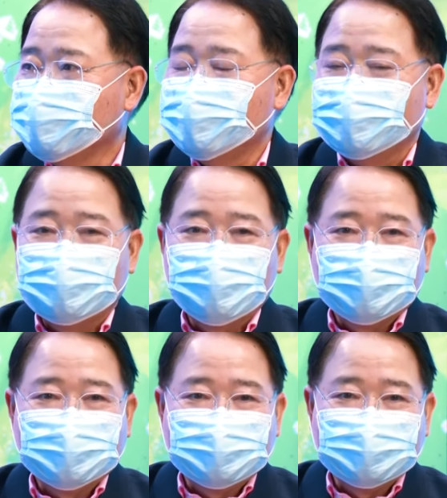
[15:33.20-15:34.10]
ว่าเอา
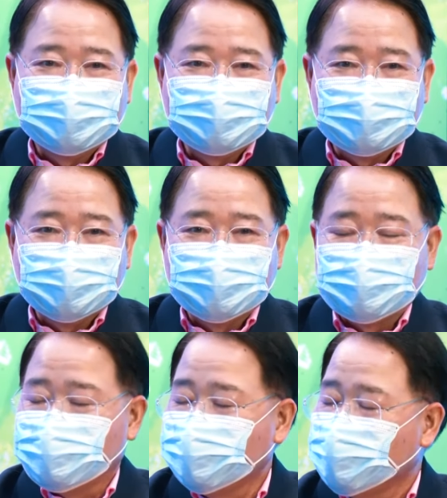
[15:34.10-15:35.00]
ว่าไอ้เรามั
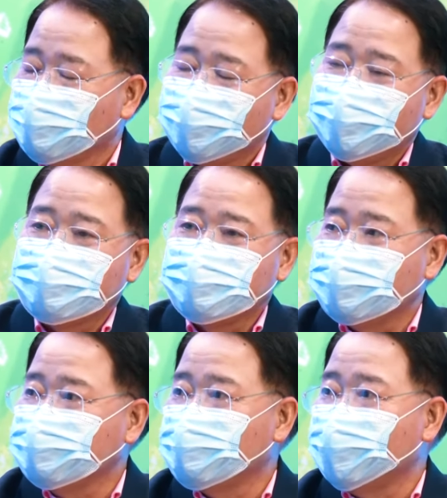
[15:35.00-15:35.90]
นเพราะเราภาคไม่เหมื
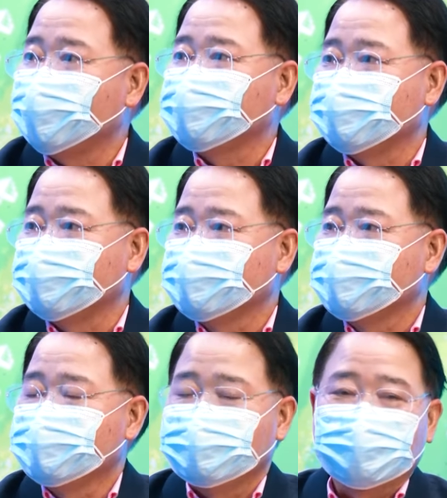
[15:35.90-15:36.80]
อนชาวบ้านไง
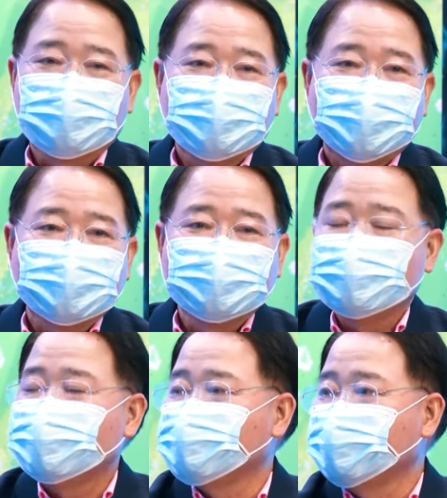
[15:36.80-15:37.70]
เราก็ภาคเฮ
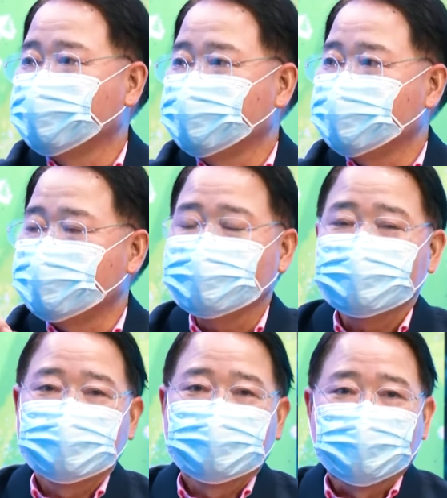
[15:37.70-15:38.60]
ฮาไปอย่างเงี้ยนะ
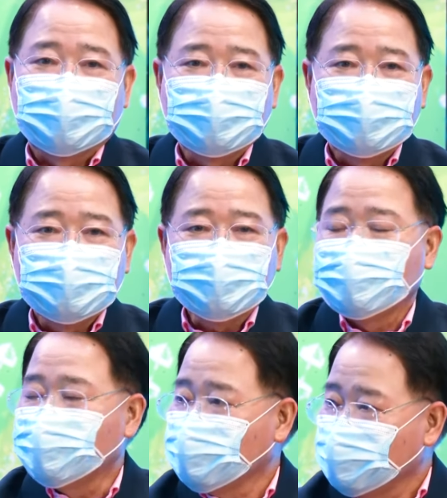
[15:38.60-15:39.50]
มันดีป่ะ
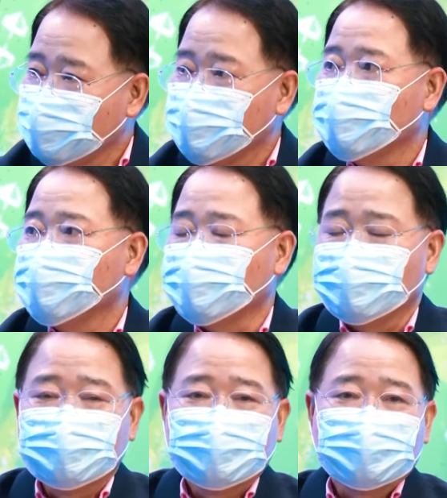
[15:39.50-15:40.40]
เรายังไม่รู้
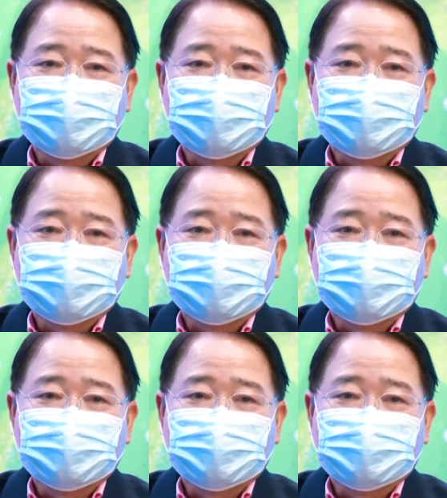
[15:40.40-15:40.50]
ค่ะ